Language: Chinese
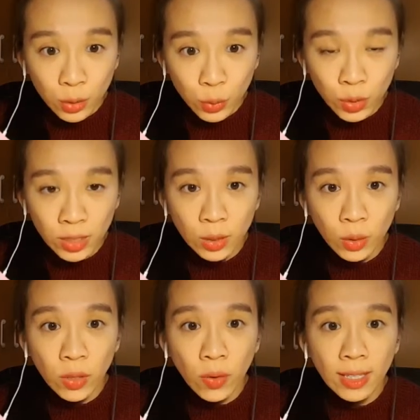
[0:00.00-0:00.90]
如果喜
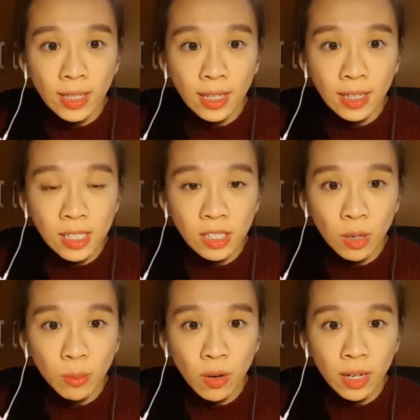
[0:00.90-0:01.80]
欢的话呢，千
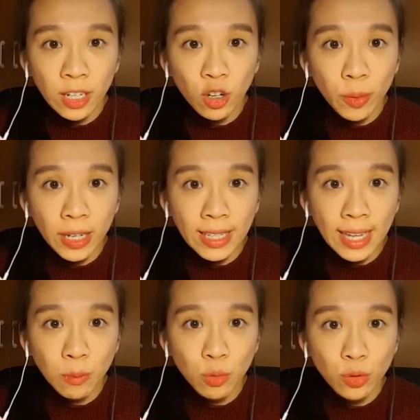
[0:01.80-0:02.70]
万不要忘了给我们一个
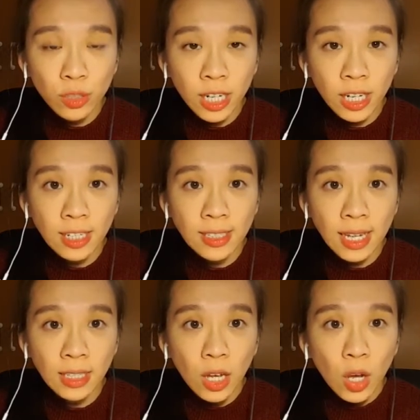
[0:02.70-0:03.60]
大拇指向上的
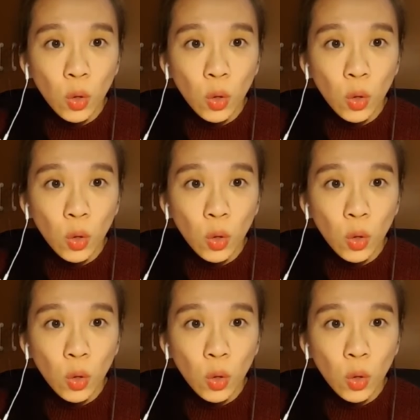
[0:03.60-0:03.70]
赞，